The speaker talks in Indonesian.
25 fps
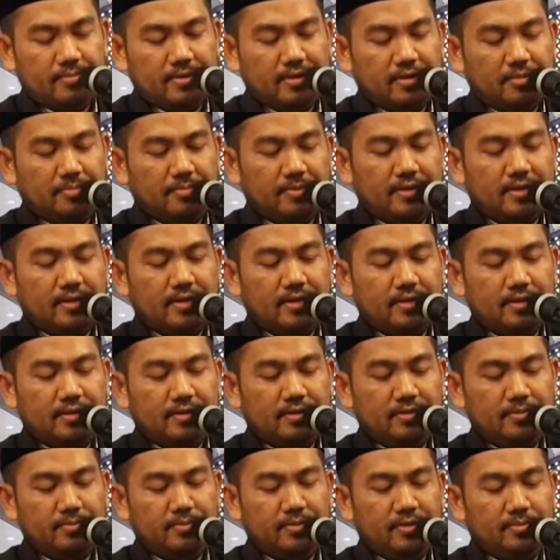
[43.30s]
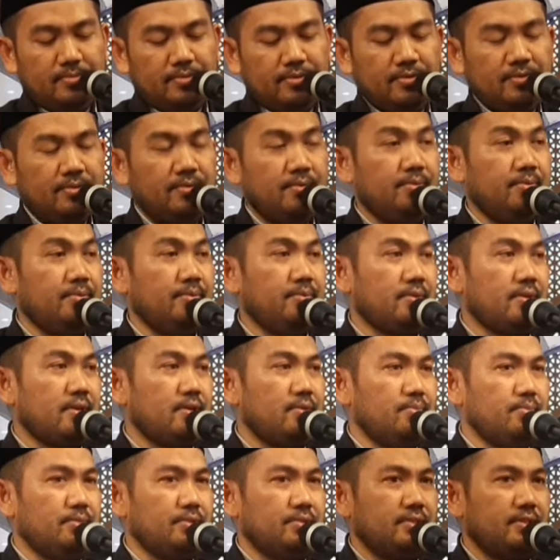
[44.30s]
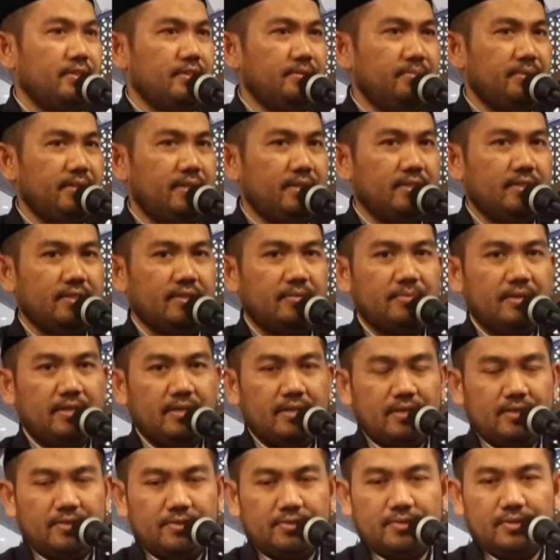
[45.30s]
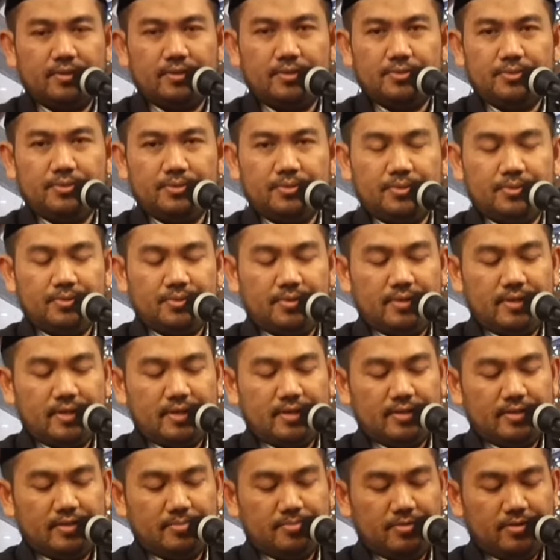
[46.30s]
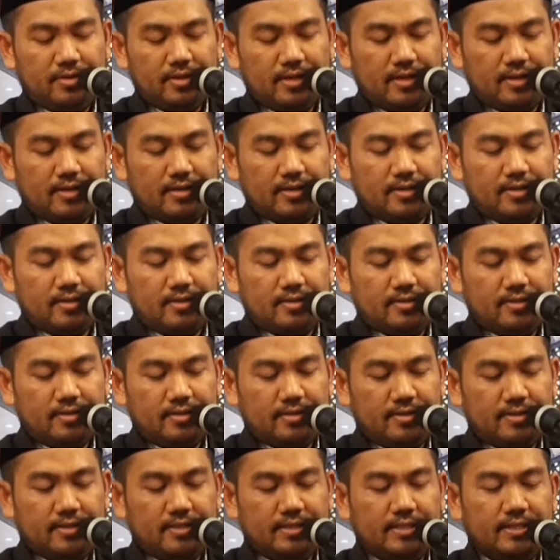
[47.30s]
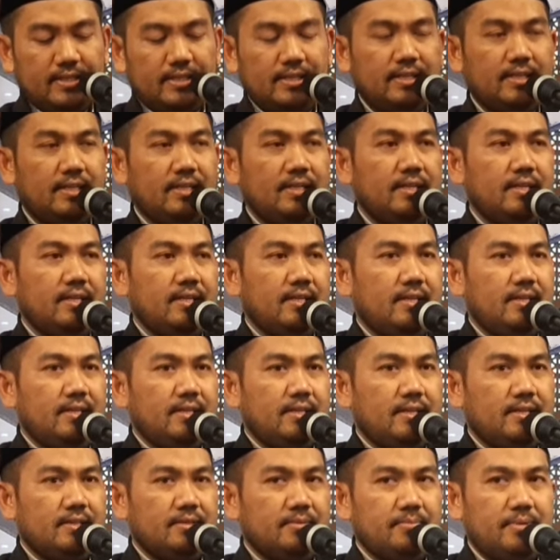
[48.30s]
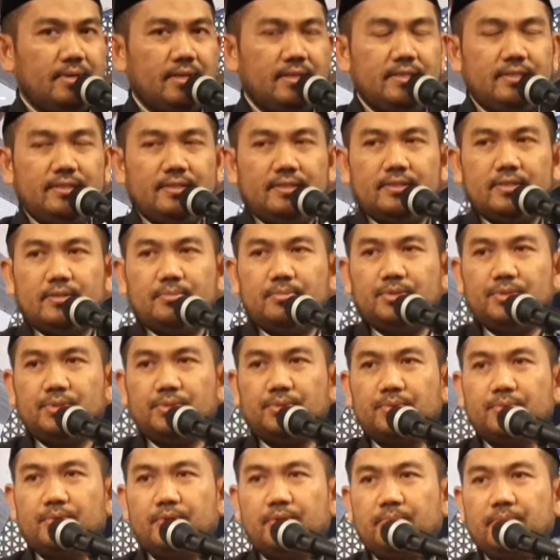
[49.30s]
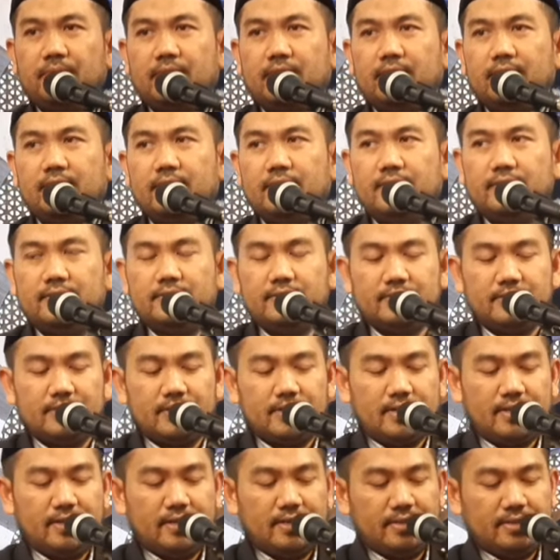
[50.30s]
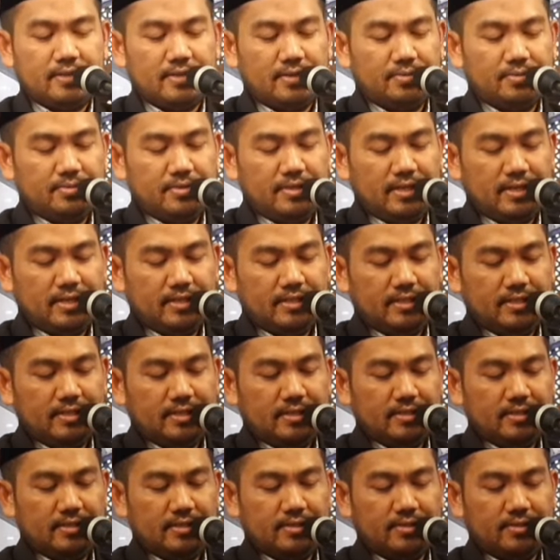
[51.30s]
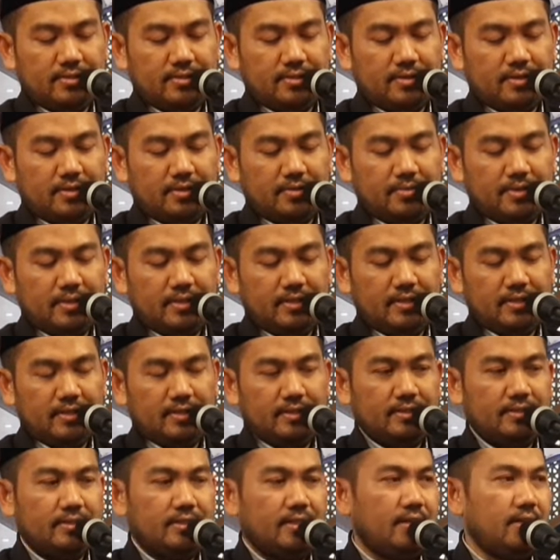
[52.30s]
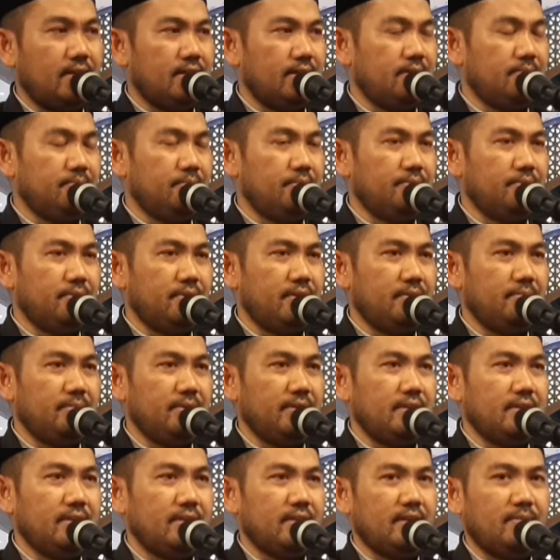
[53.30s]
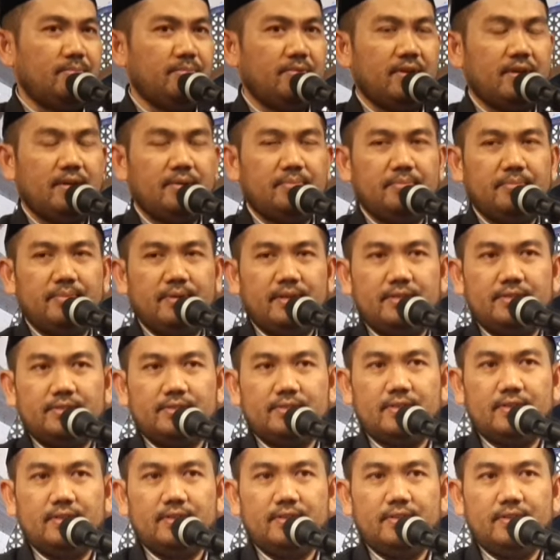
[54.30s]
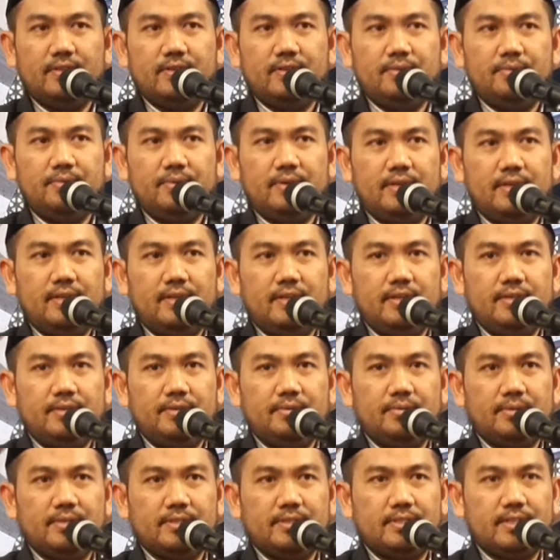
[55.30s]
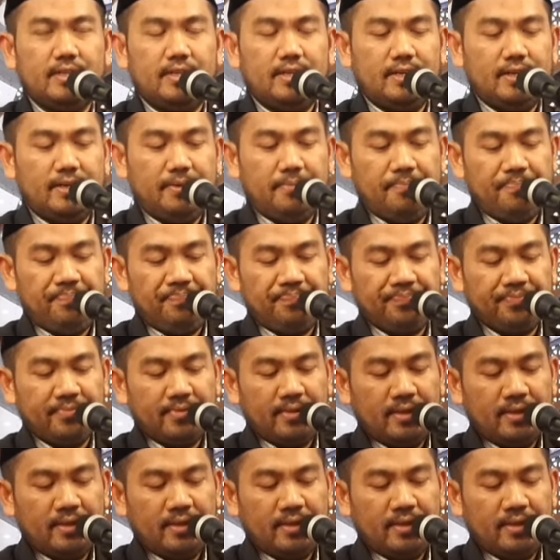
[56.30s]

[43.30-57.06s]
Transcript: Bapak, Ibu-Ibu, kaum muslimin jamaah salat zuhur yang dimuliakan Allah Kembali kita bersyukur pada Allah atas segala karunia-Nya. Salawat dan salam untuk Nabi kita Muhammad sallallahu alaihi wasallam.